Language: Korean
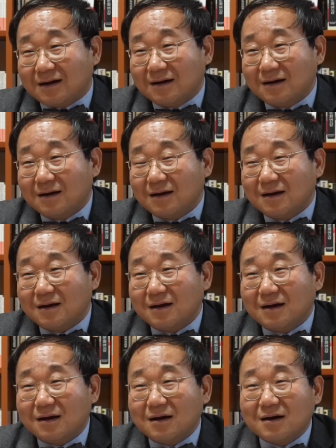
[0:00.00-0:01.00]

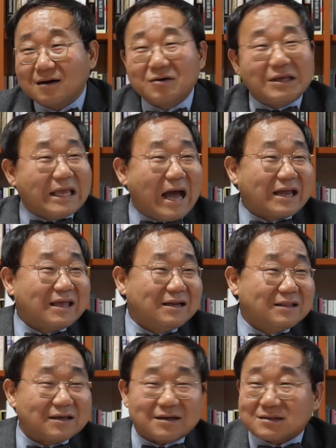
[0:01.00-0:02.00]
아. 그 이야기는
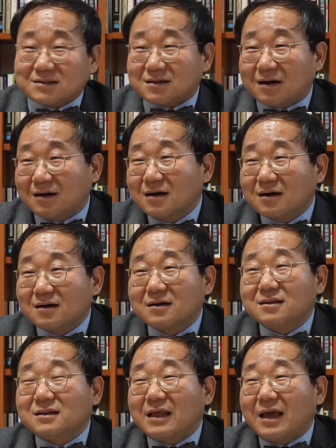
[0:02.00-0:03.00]
들었어.
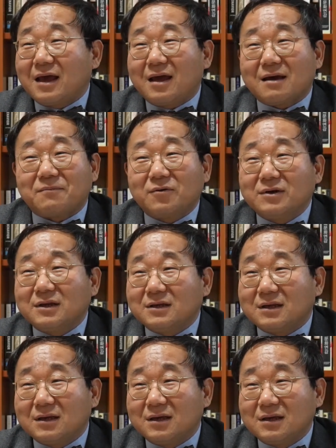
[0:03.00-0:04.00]
그런데
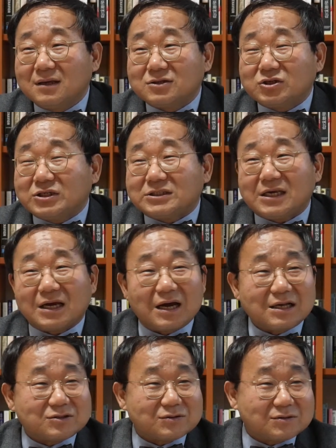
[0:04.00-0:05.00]
본인이
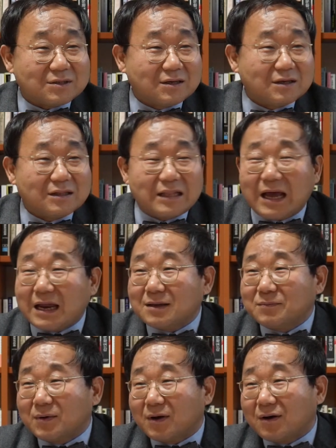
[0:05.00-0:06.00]
수리치해가지고든
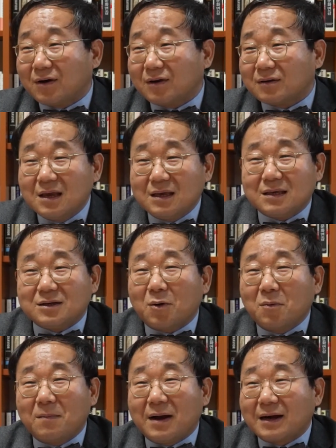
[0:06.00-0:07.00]
아니면 이
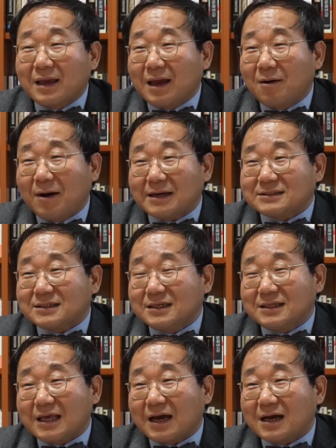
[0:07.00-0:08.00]
욕망의 화신이
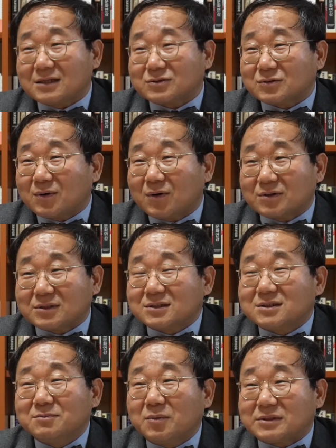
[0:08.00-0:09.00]
돼가지고
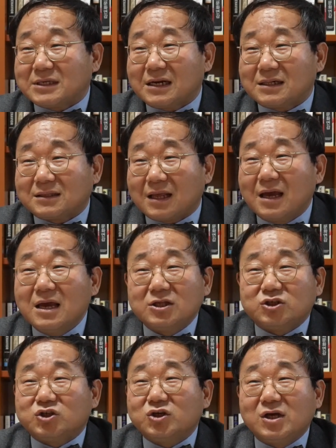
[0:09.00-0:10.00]
정신 못 차릴 때
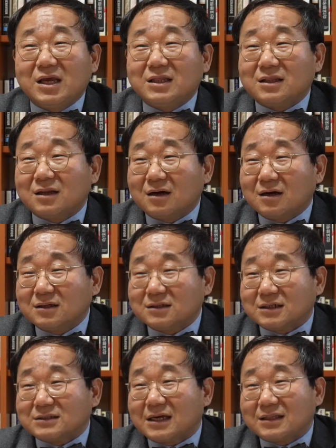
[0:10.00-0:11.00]
주위에 있는
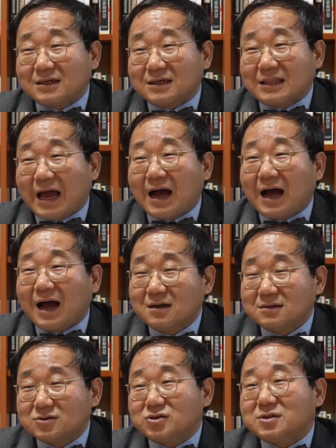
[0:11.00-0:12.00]
여자들이 다
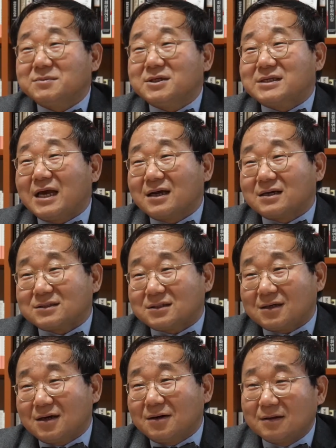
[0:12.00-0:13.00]
술집 여자인
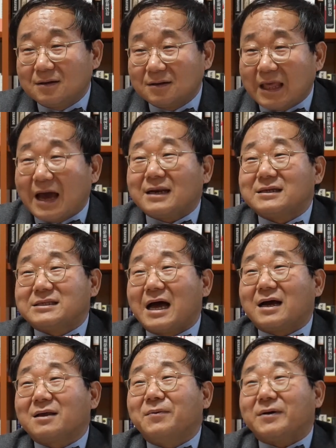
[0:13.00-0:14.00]
것처럼 대하는
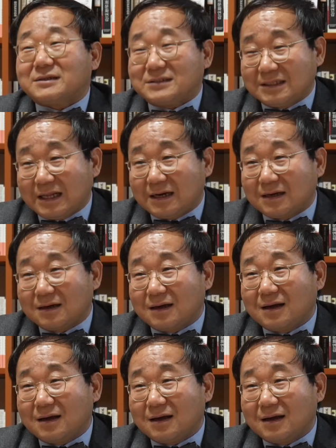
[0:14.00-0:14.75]
상황이 벌어진다는 거야.